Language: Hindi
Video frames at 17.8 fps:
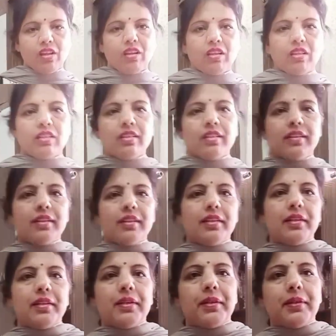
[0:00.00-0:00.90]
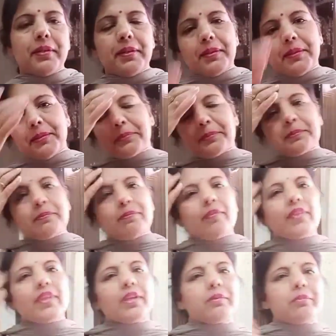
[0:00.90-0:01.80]
का है तो आप
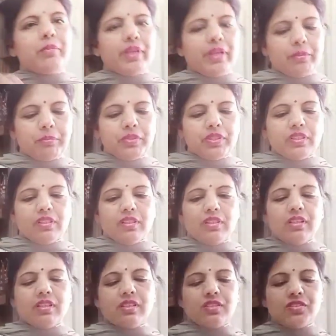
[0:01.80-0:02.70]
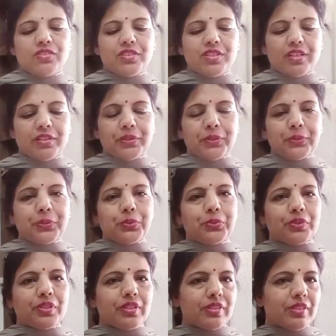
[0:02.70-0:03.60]
मेरे साथ बने रहें जा रही हूँ
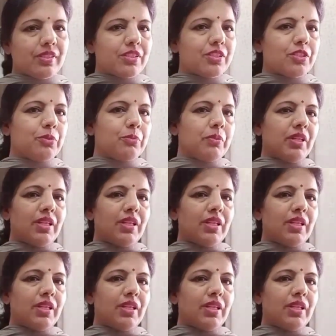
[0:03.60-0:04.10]
थोड़ा सा सामान